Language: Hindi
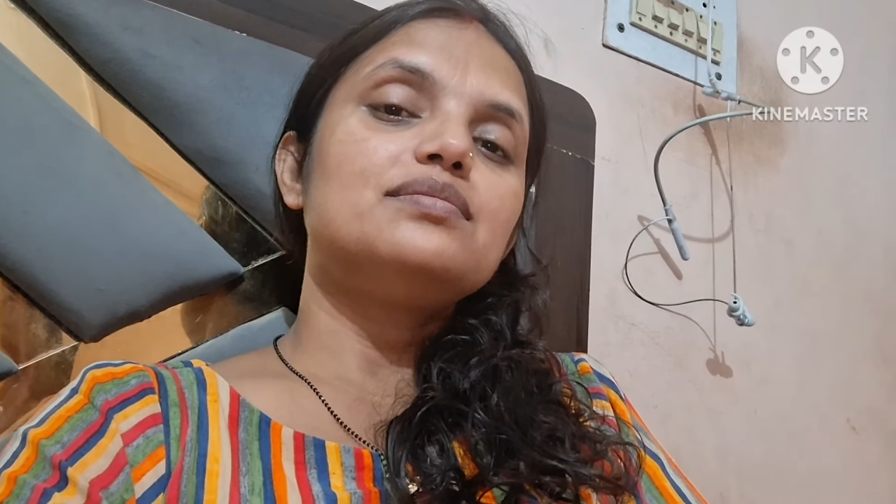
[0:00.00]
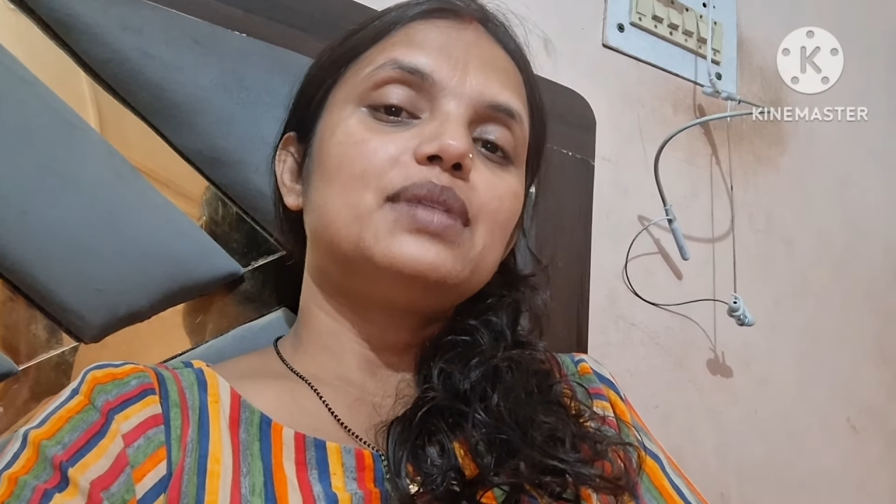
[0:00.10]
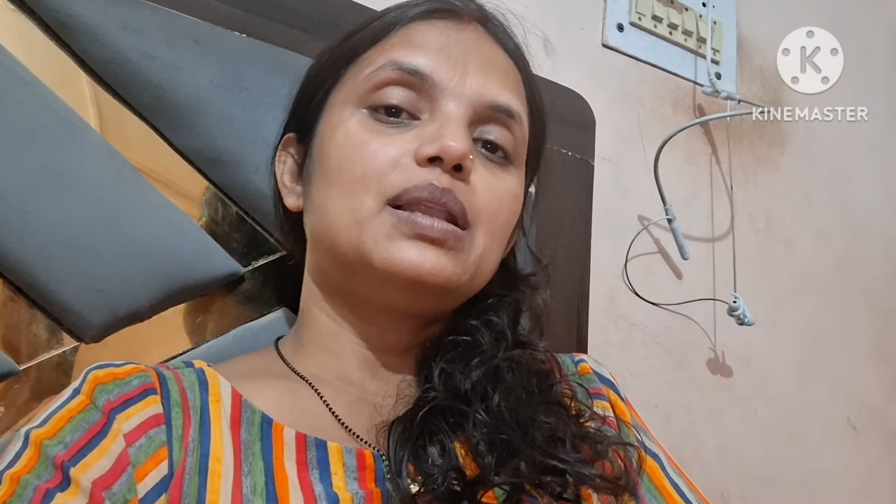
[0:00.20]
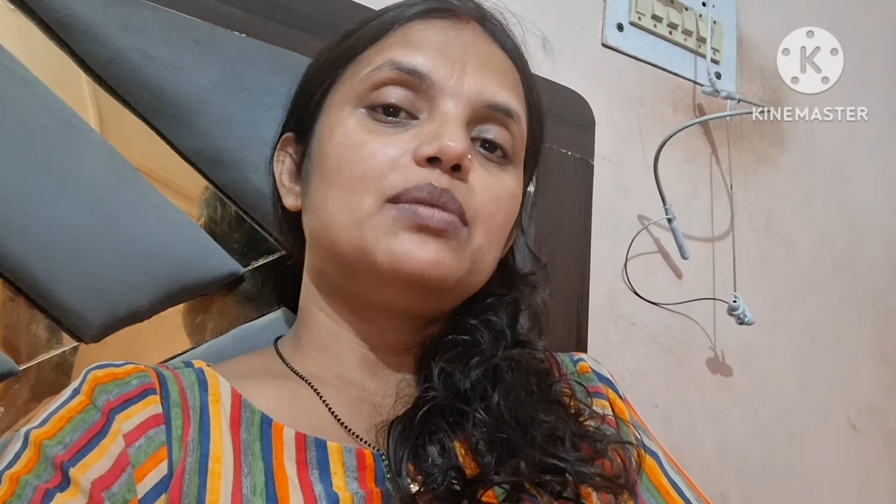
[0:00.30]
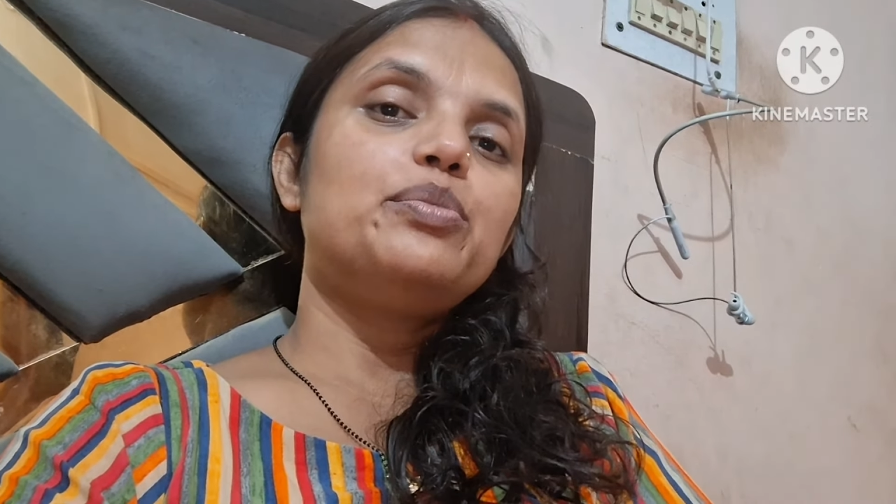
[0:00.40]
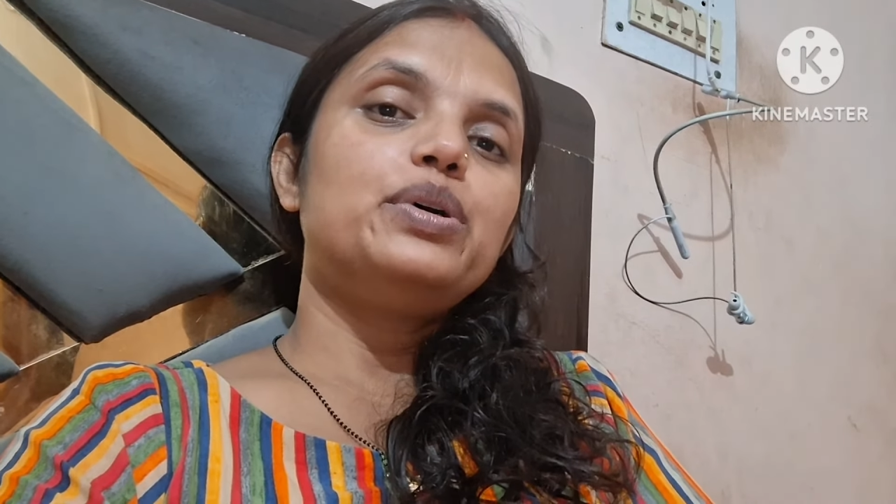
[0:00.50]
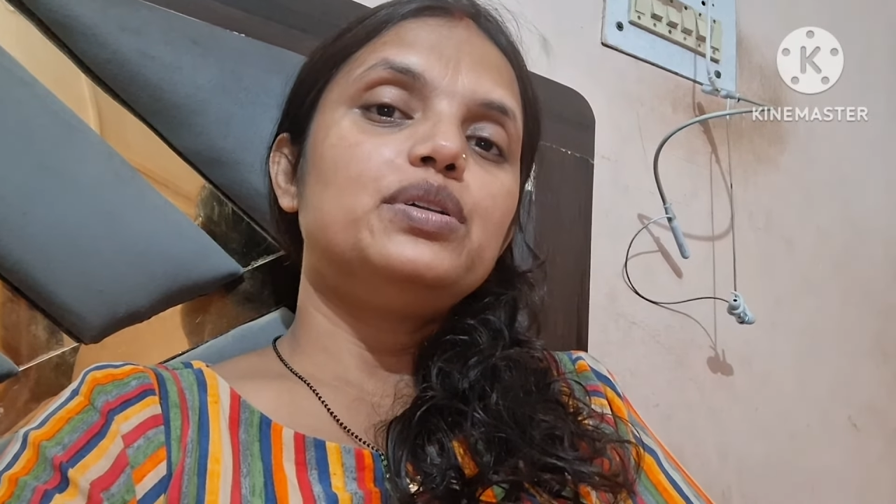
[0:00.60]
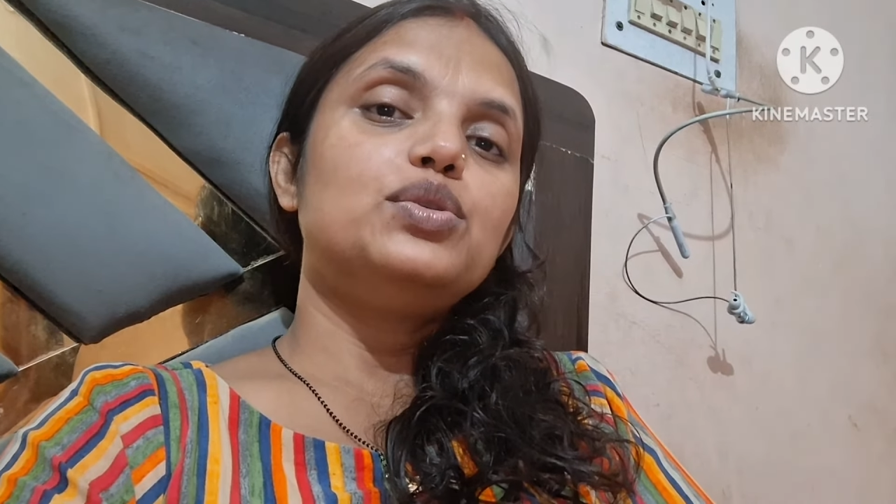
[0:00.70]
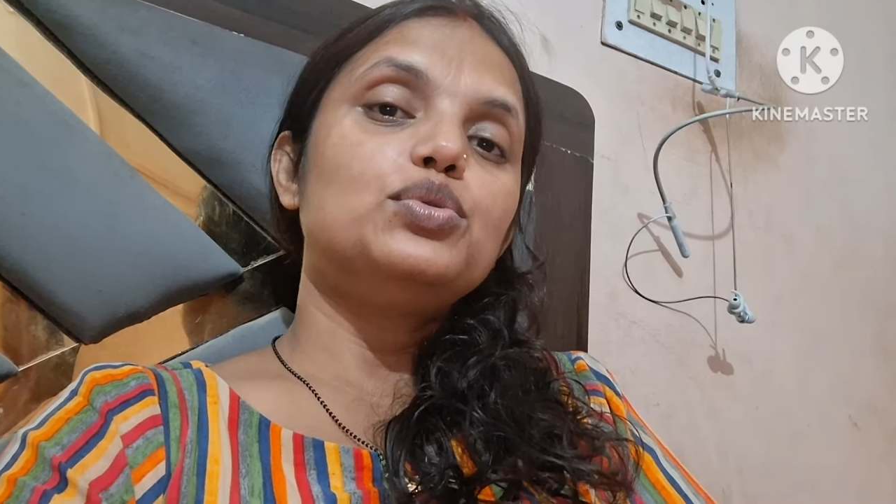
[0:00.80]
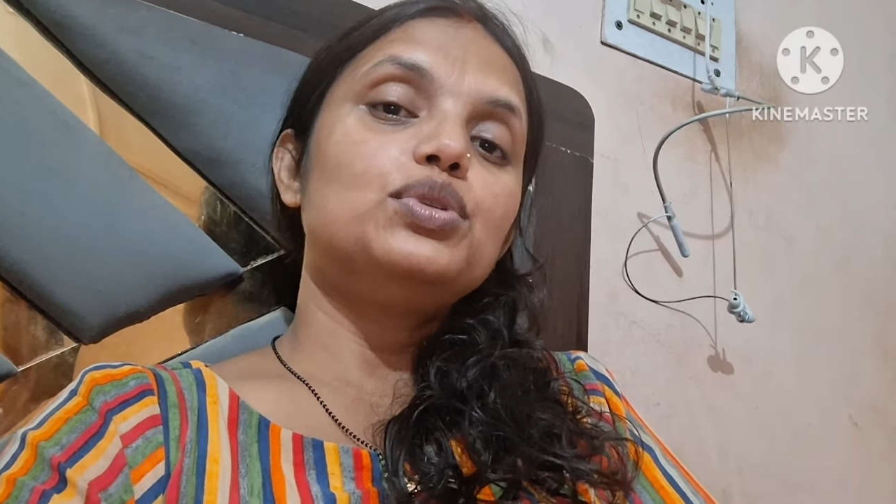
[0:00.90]
मतलब
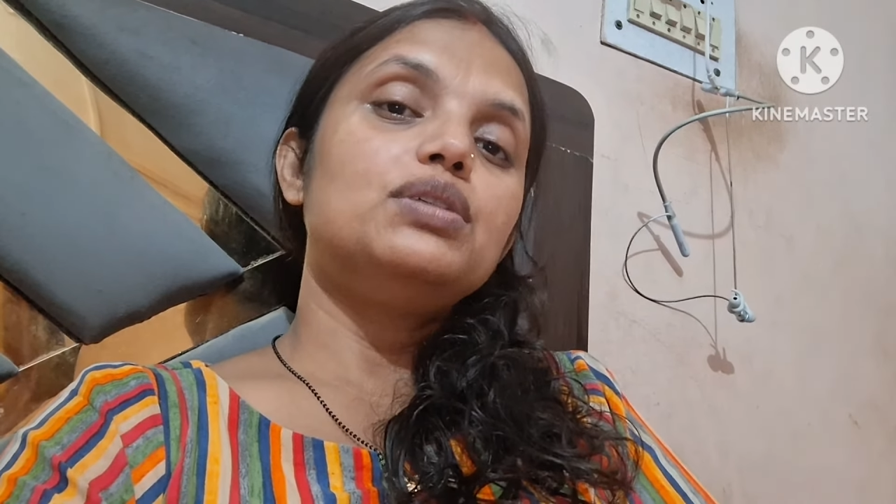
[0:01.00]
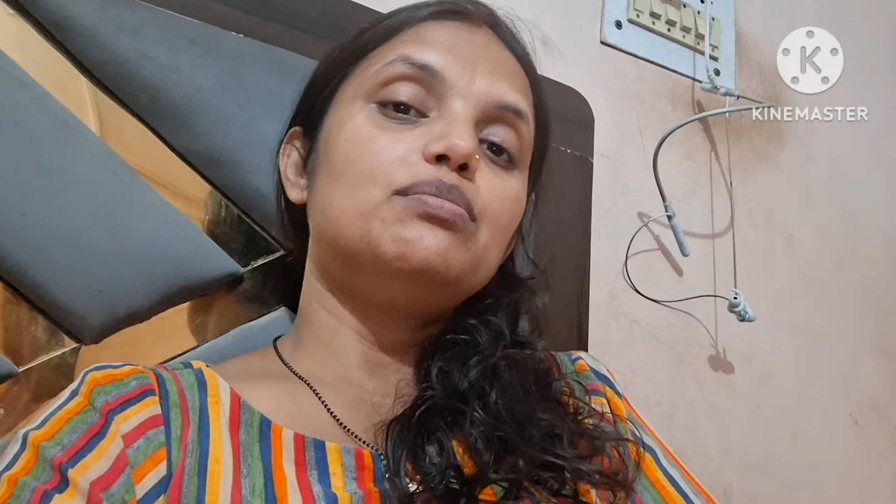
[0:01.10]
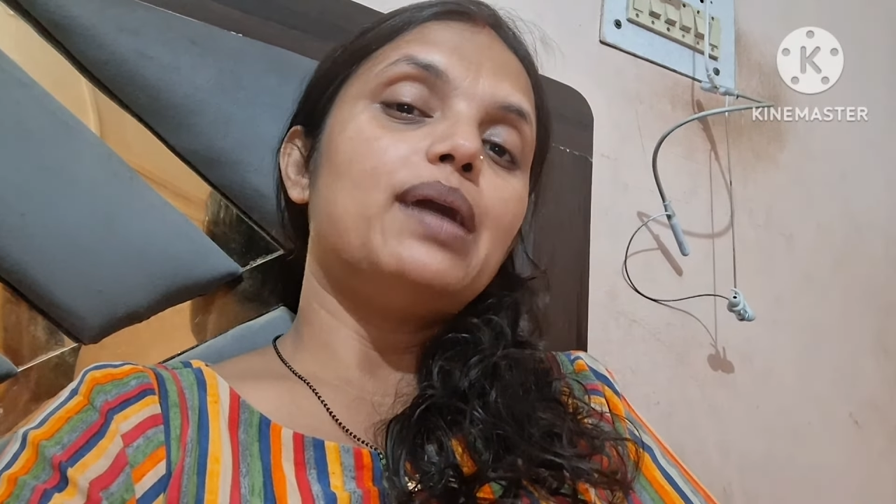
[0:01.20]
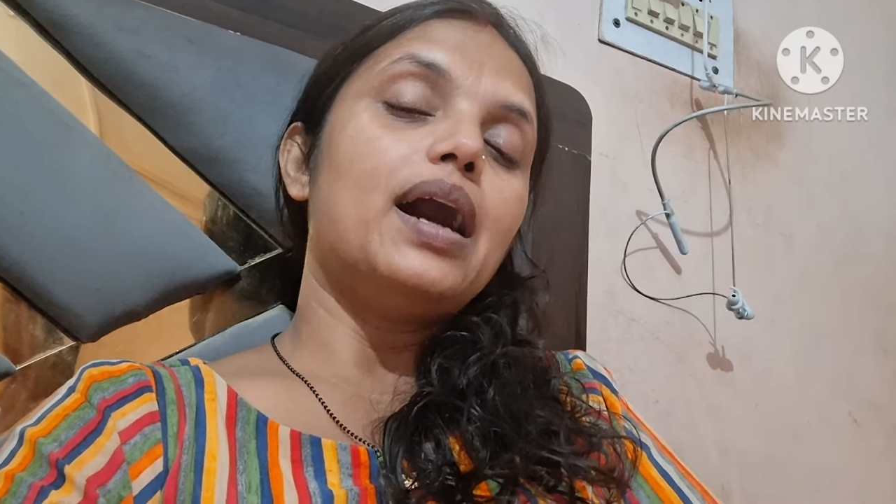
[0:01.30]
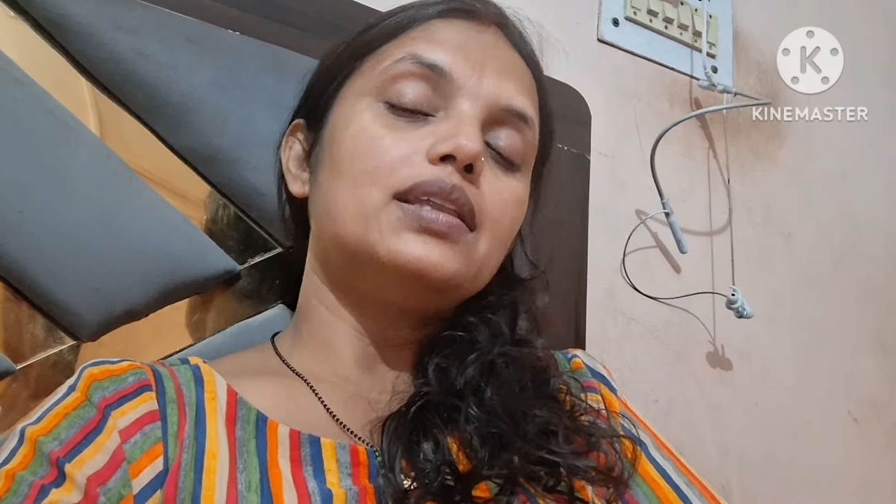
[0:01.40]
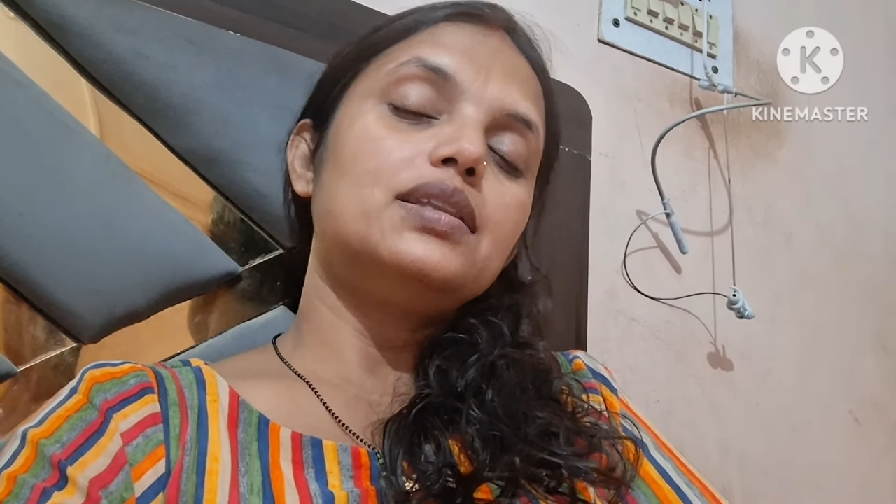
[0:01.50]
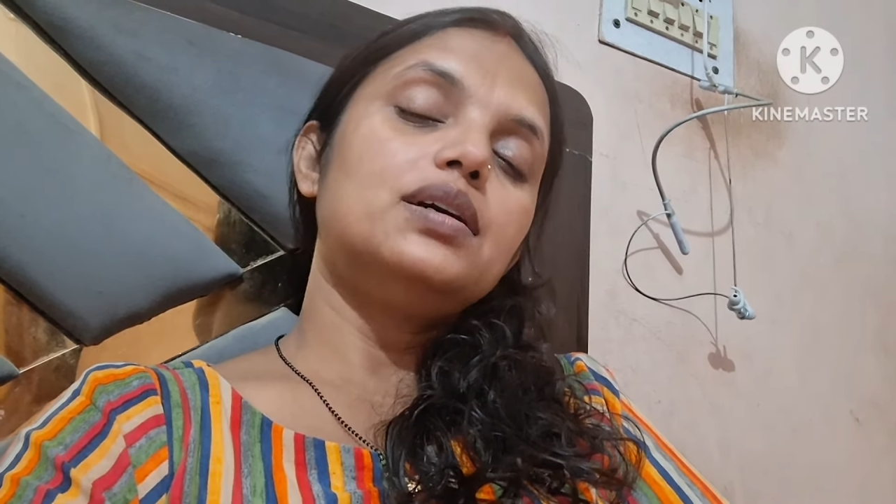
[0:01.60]
दो दिन बाद